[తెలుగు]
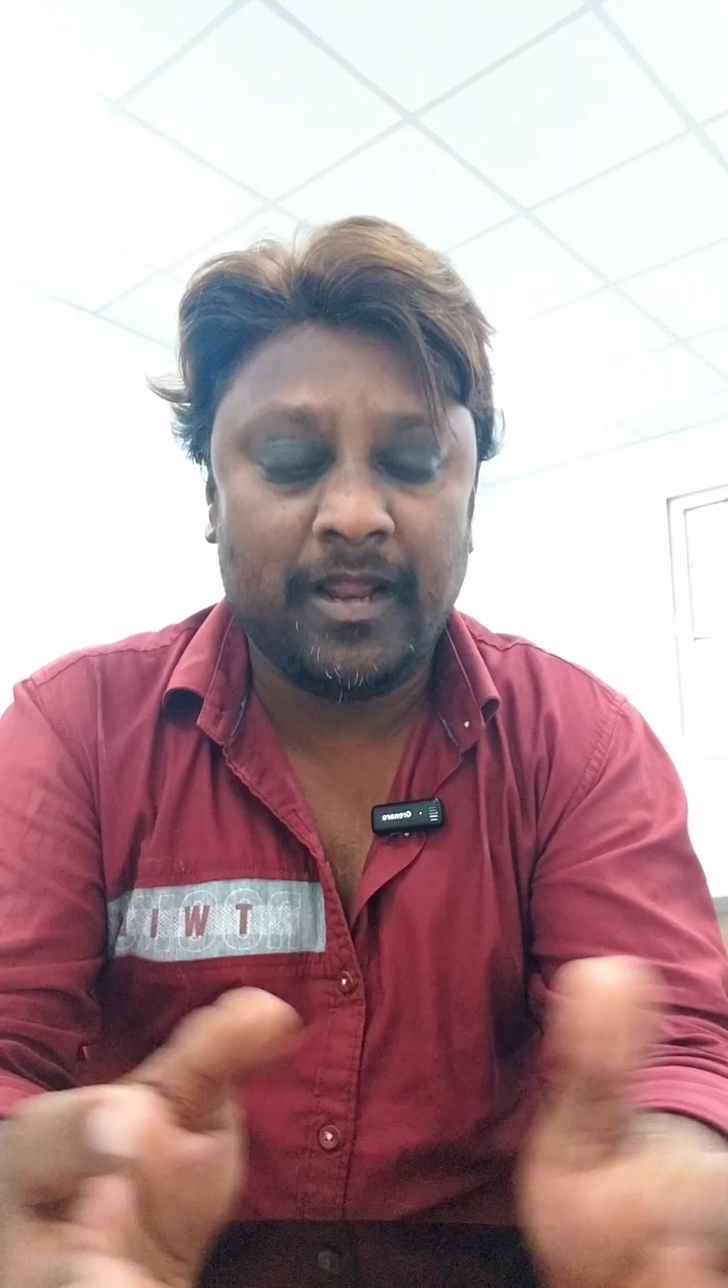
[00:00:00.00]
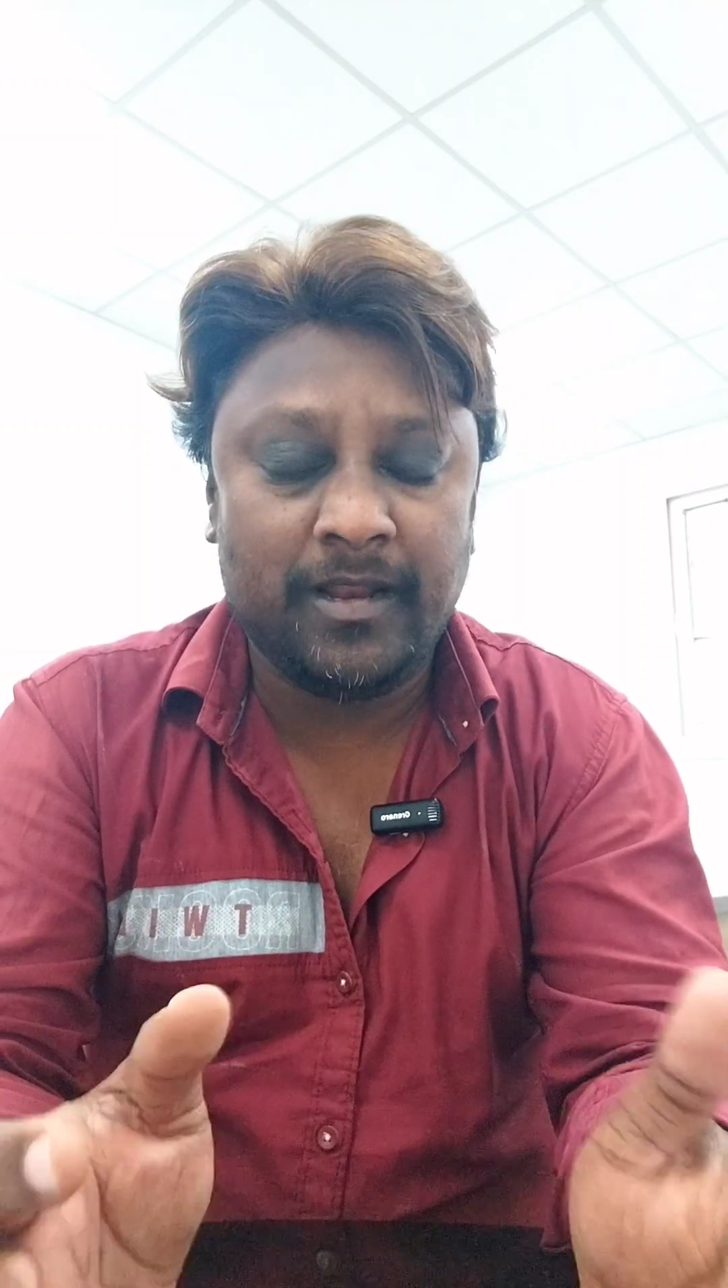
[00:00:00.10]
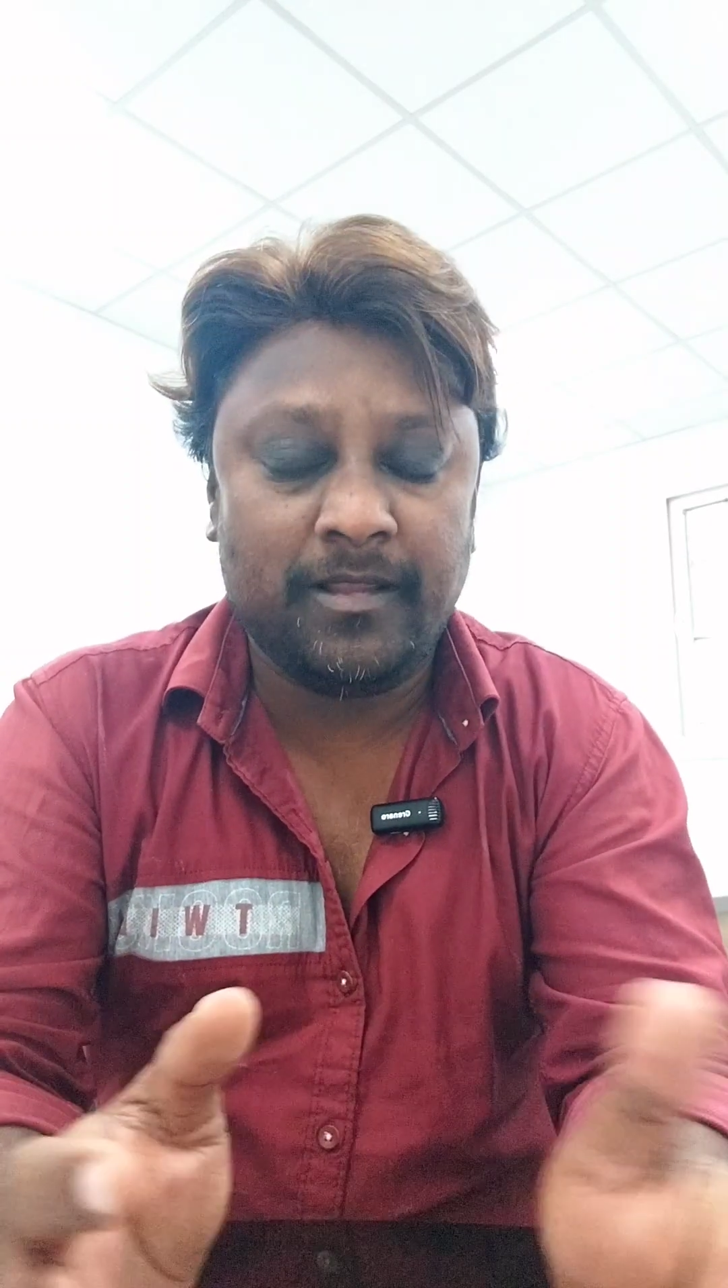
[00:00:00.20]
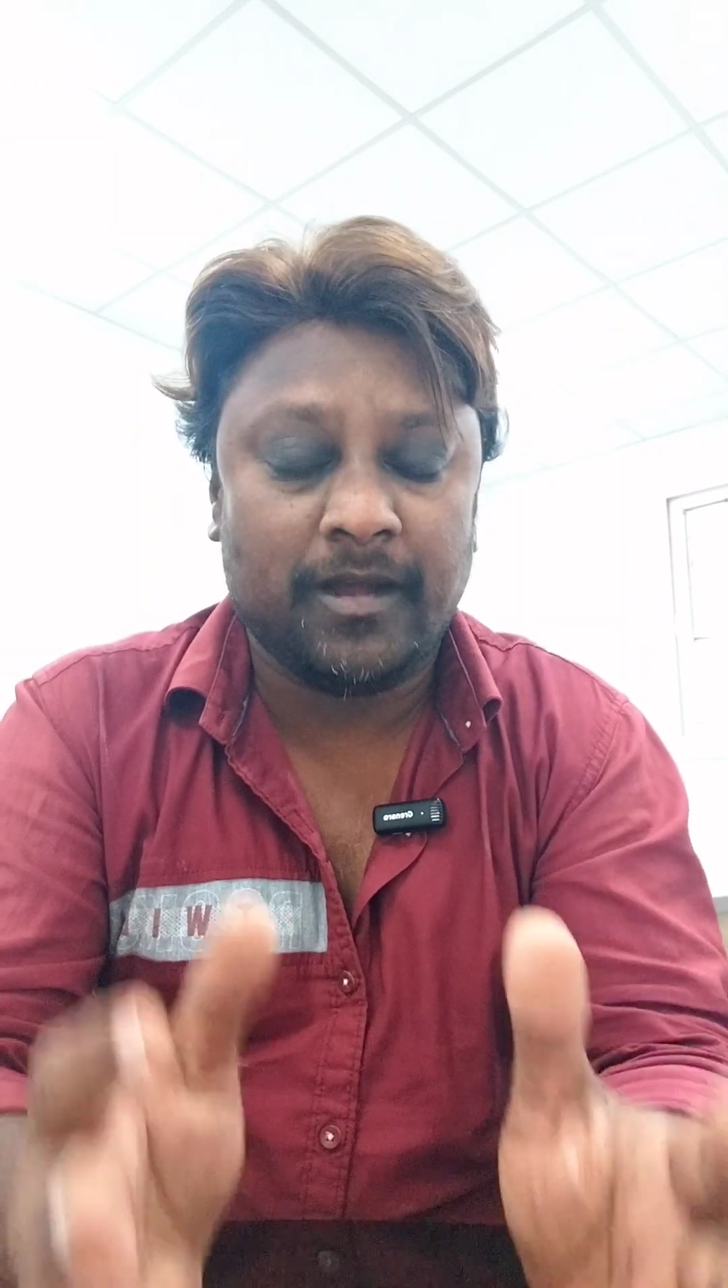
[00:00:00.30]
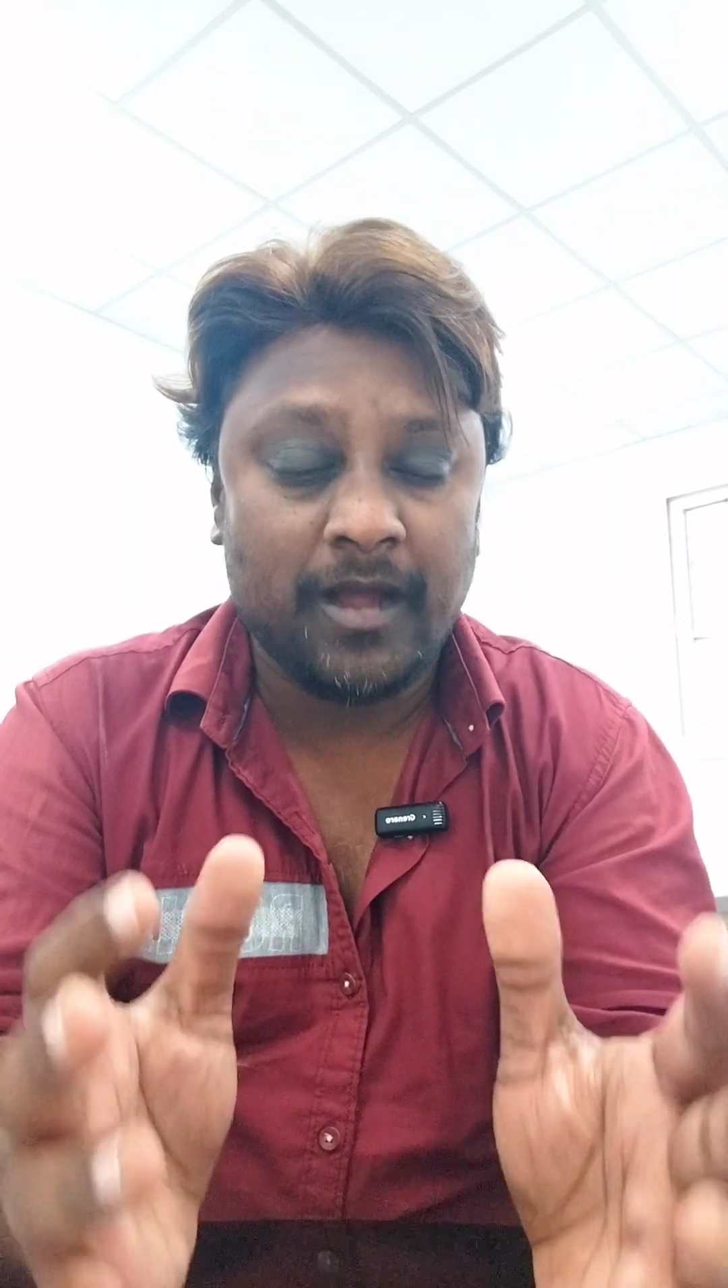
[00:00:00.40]

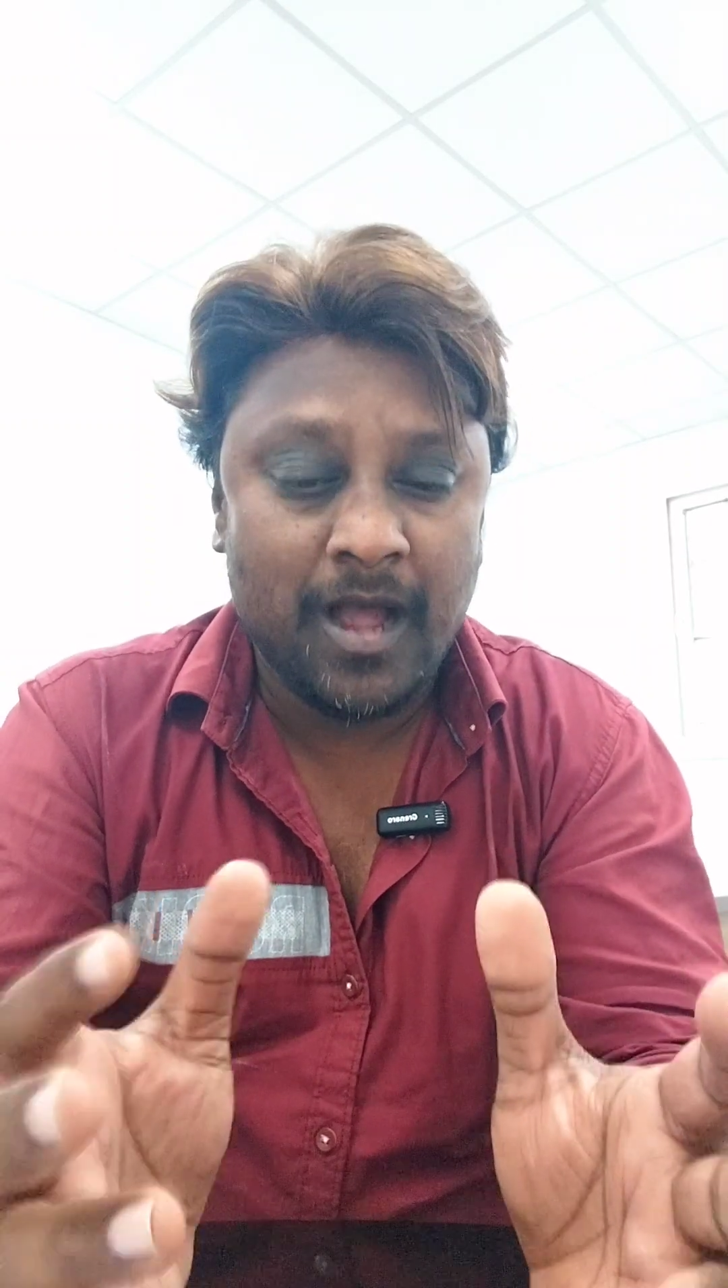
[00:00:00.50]
అనేది